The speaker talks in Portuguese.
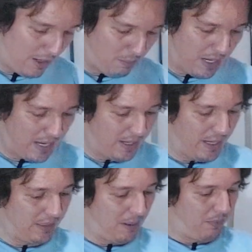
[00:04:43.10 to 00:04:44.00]
É uma.
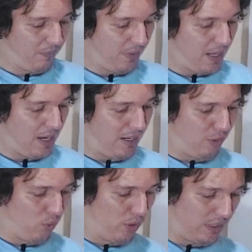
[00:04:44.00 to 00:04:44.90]
Ainda. Ah,
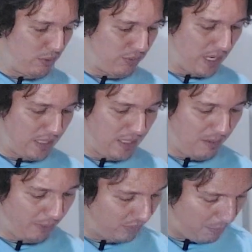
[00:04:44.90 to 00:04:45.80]
eu cortei o
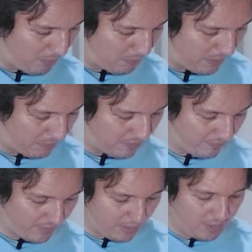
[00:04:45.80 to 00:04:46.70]
saquinho, mas não tem problema.
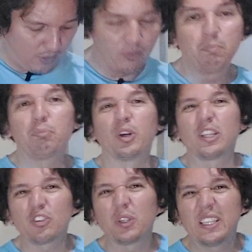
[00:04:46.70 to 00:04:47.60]
O
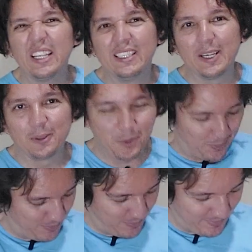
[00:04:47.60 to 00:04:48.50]
importante é o que tem
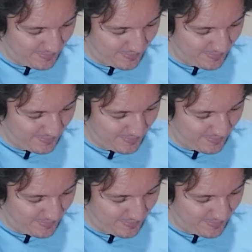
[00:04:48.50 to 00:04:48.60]
dentro.